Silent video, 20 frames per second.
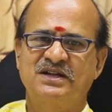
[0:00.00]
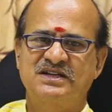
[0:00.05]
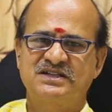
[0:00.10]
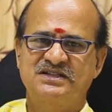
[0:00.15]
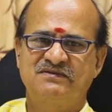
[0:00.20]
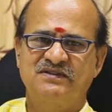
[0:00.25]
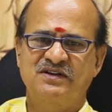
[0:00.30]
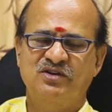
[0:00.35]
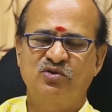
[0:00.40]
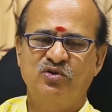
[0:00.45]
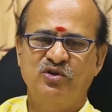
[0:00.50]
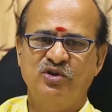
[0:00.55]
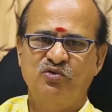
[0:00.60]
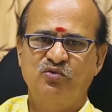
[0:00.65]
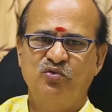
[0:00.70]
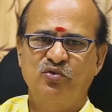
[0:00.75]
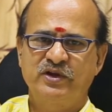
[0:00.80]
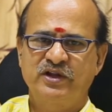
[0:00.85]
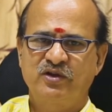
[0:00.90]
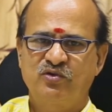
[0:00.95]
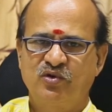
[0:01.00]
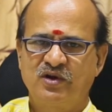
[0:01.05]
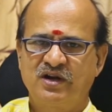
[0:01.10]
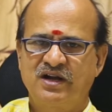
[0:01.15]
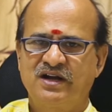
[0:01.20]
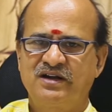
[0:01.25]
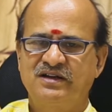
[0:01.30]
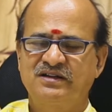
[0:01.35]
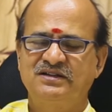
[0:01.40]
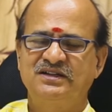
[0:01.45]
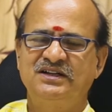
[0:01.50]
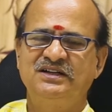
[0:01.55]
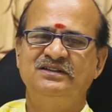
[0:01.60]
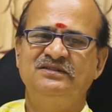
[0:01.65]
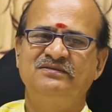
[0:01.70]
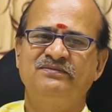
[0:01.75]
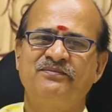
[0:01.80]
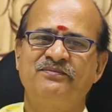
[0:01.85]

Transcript: மற்றவர்களோடு கூடி கொண்டாடுங்கள்